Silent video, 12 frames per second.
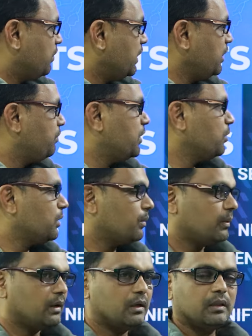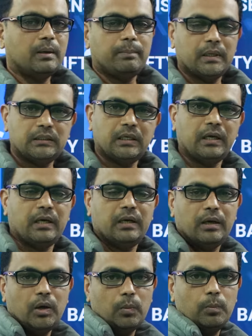ఫిన్ నిఫ్టీ కూడా మంచినే
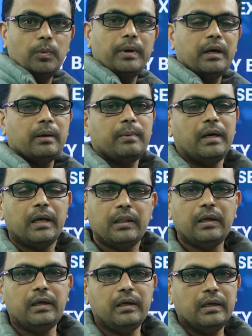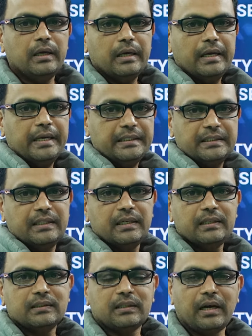మూమెంటం అనేది
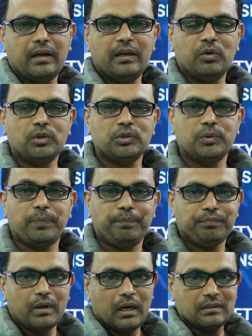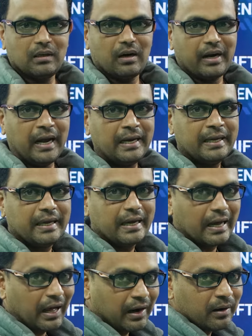ఇచ్చింది సరే ఈరోజు అసలు ర్యాలీకి
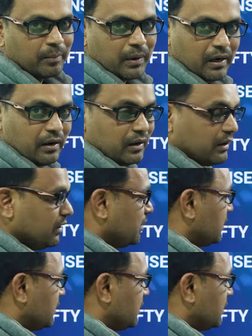కారణం ఏంటి